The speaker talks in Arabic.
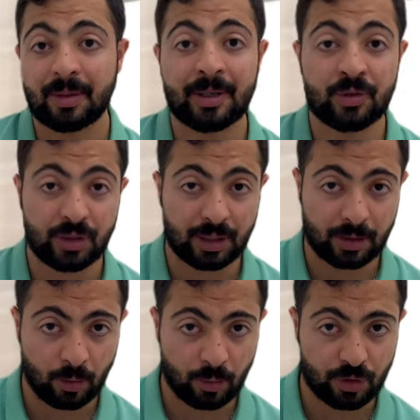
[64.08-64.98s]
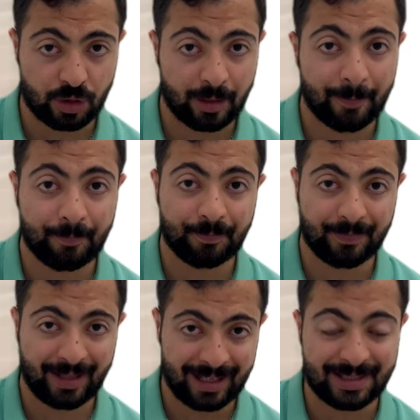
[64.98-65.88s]
تميز التكنولوجيا
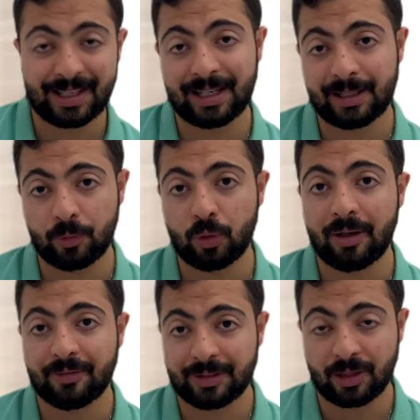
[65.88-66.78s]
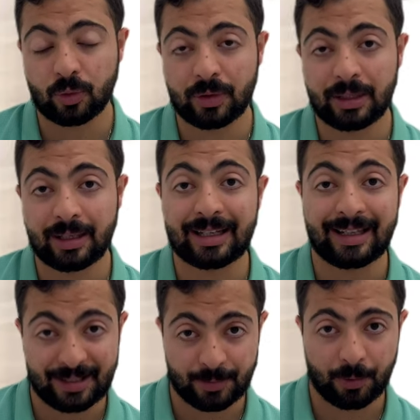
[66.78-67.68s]
اللي استخدموها في تطوير
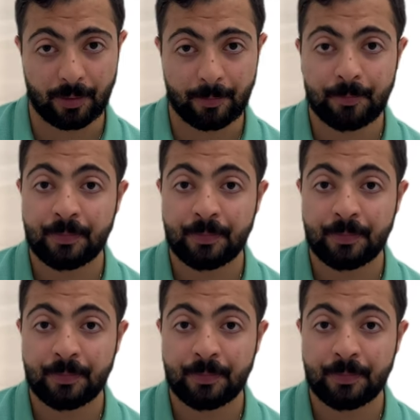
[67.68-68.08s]
كريسبر